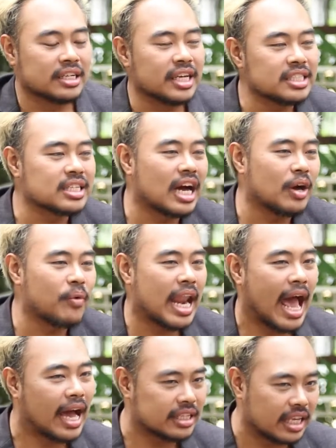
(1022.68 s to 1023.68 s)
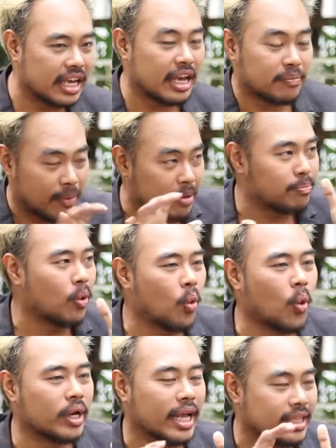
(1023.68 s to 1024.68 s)
หนึ่งที่เจอเวลาที่ไปพู
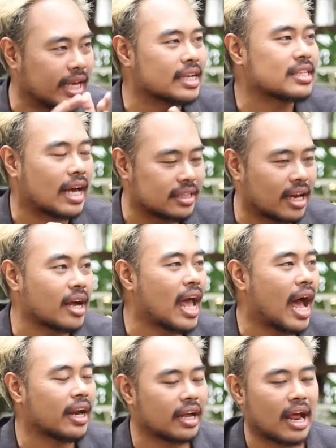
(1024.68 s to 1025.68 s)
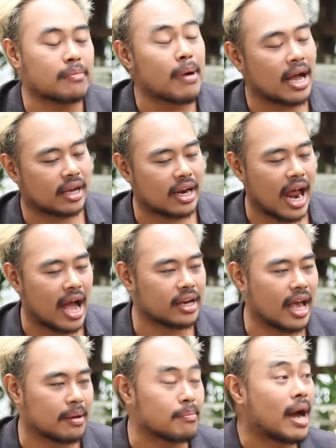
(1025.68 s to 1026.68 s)
ดในที่สาธารณะนะครับ บางครั้ง
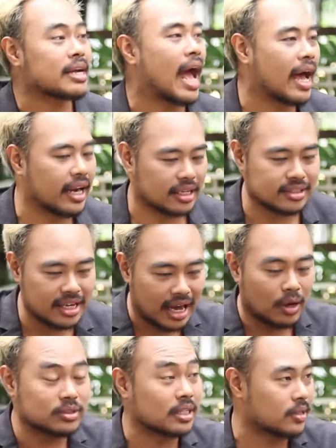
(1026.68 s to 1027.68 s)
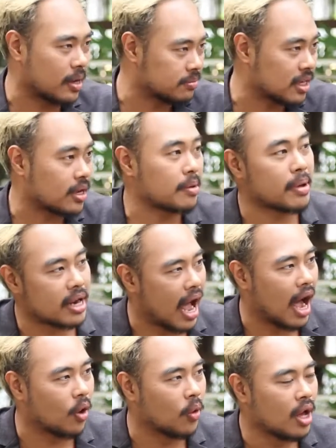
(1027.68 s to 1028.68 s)
เนี่ยบางงานเนี่ยที่เขาจะเตรียมสคริปต์ให้
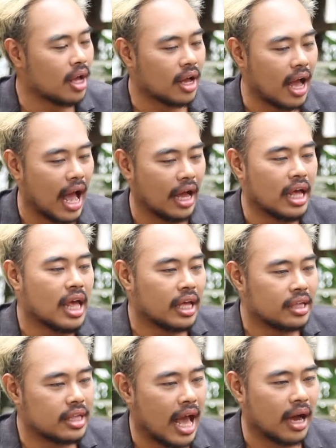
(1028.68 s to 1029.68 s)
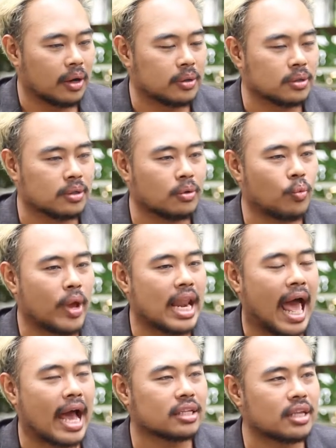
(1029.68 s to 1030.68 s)
เราอ่ะอย่างเว
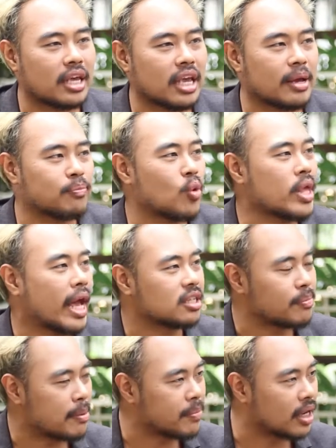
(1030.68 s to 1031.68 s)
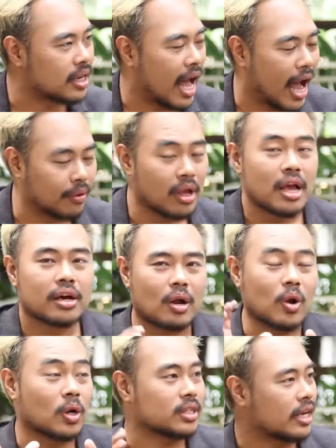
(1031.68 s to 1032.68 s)
ลาที่ผู้ใหญ่จะไปเปิดงาน
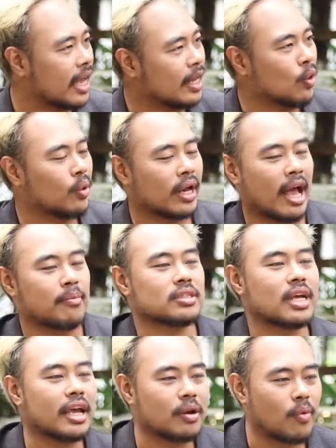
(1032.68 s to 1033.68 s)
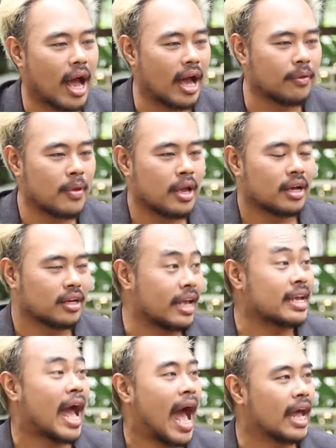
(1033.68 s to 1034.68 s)
เราลองสังเกตดูนะครับ เราจะเห็นว่าใน
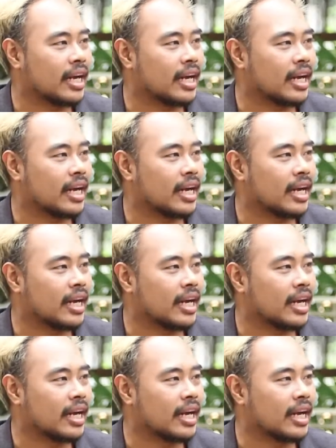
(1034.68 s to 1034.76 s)
งา